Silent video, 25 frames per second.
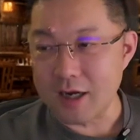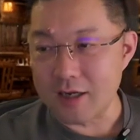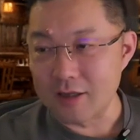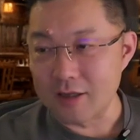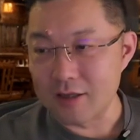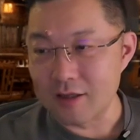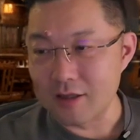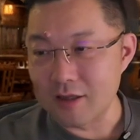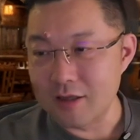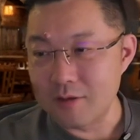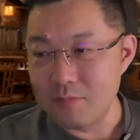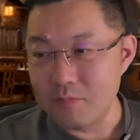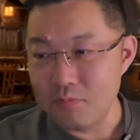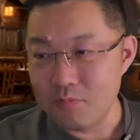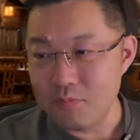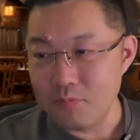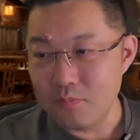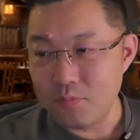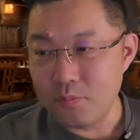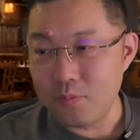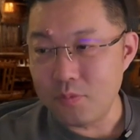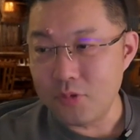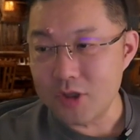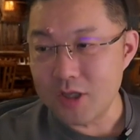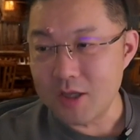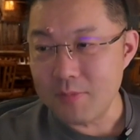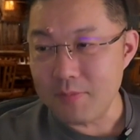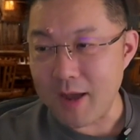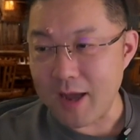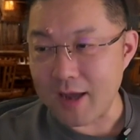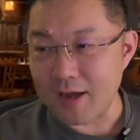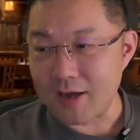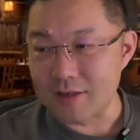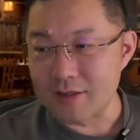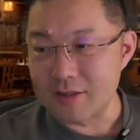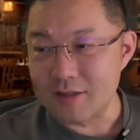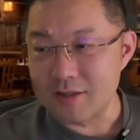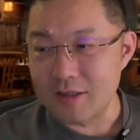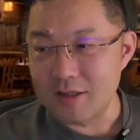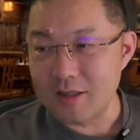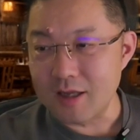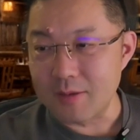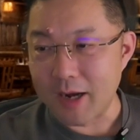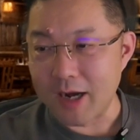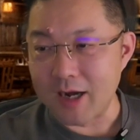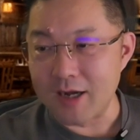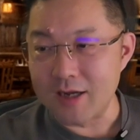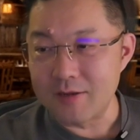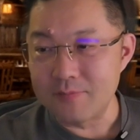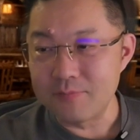呢，您不得买个新的
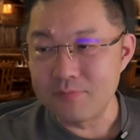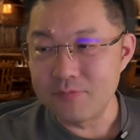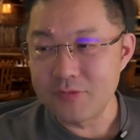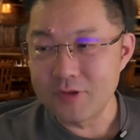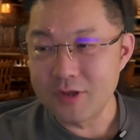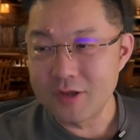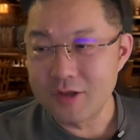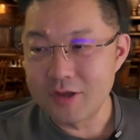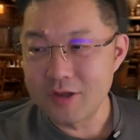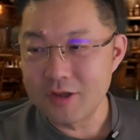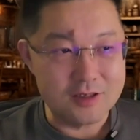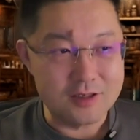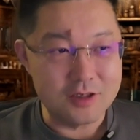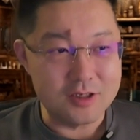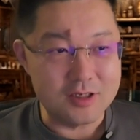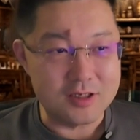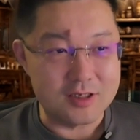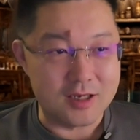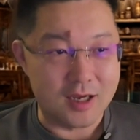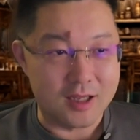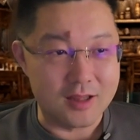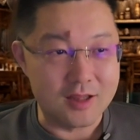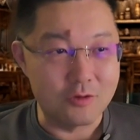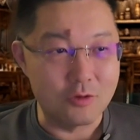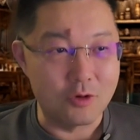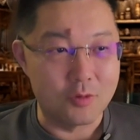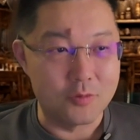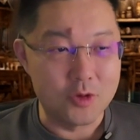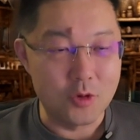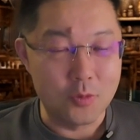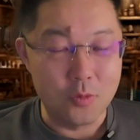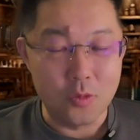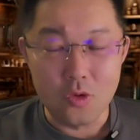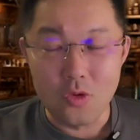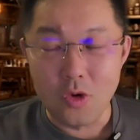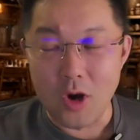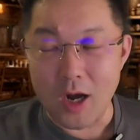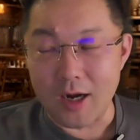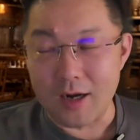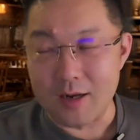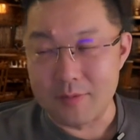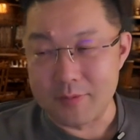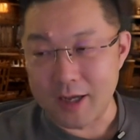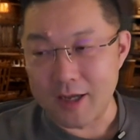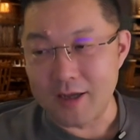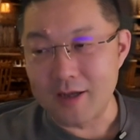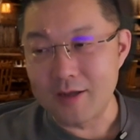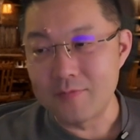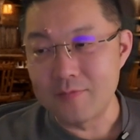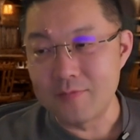吗？以前的我们就不管了
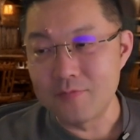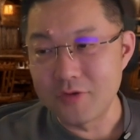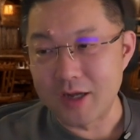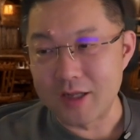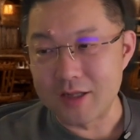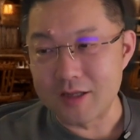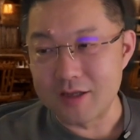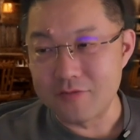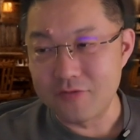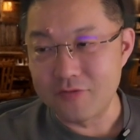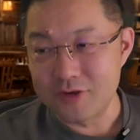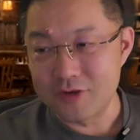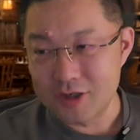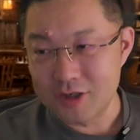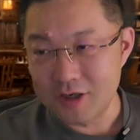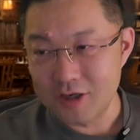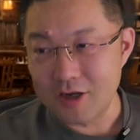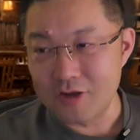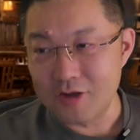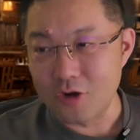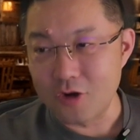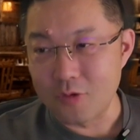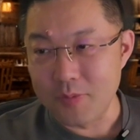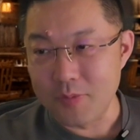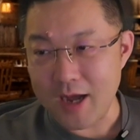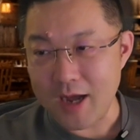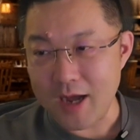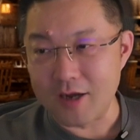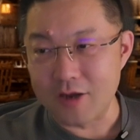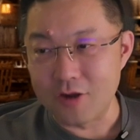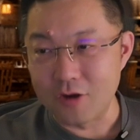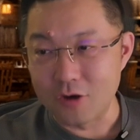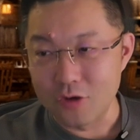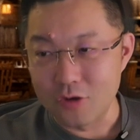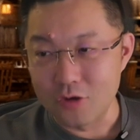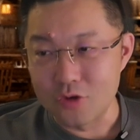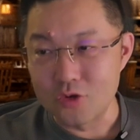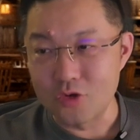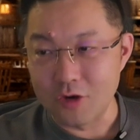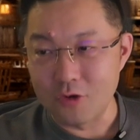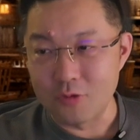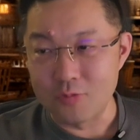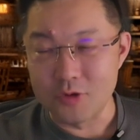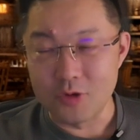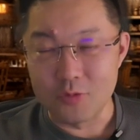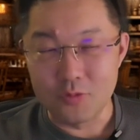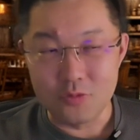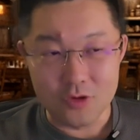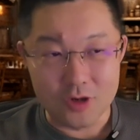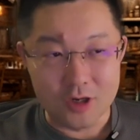呗。你知道有 bug 有漏洞，我们
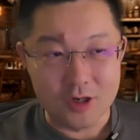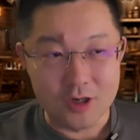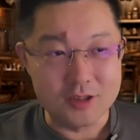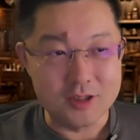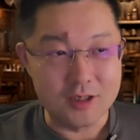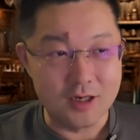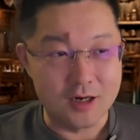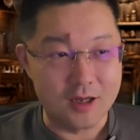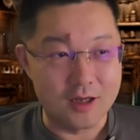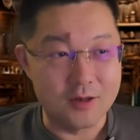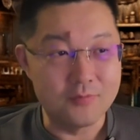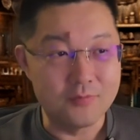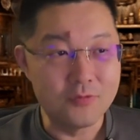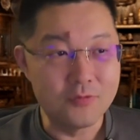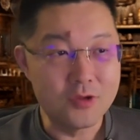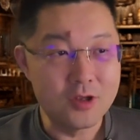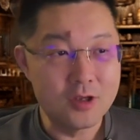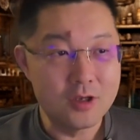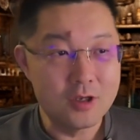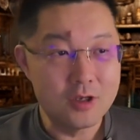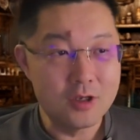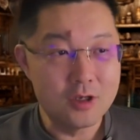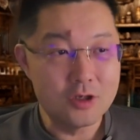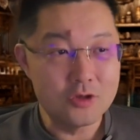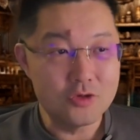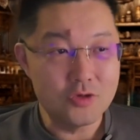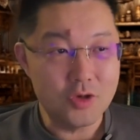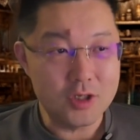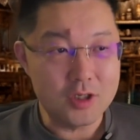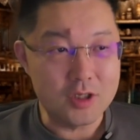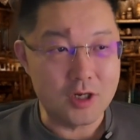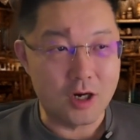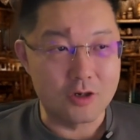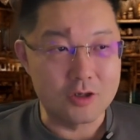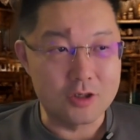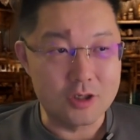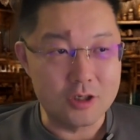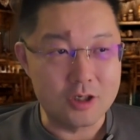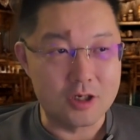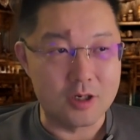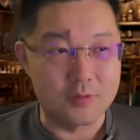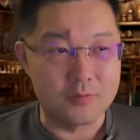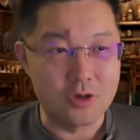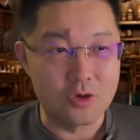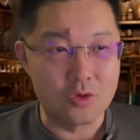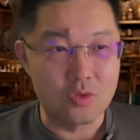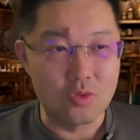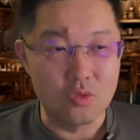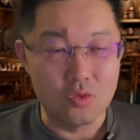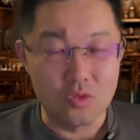就不更新了。所以导致什么
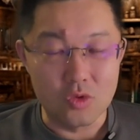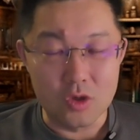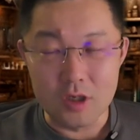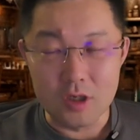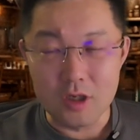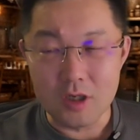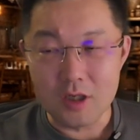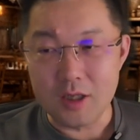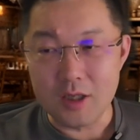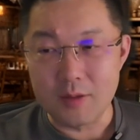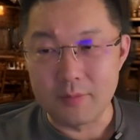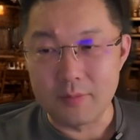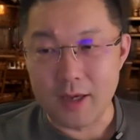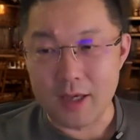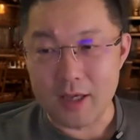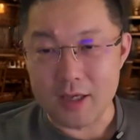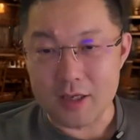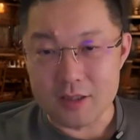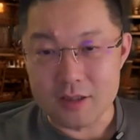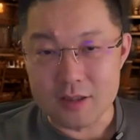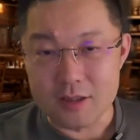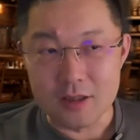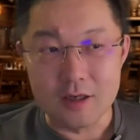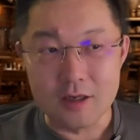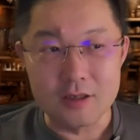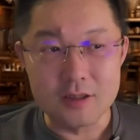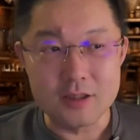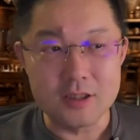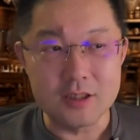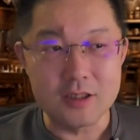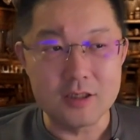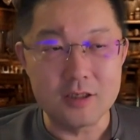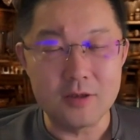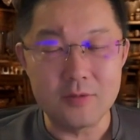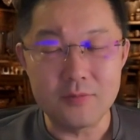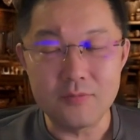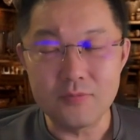呢？谷歌的每一次更新。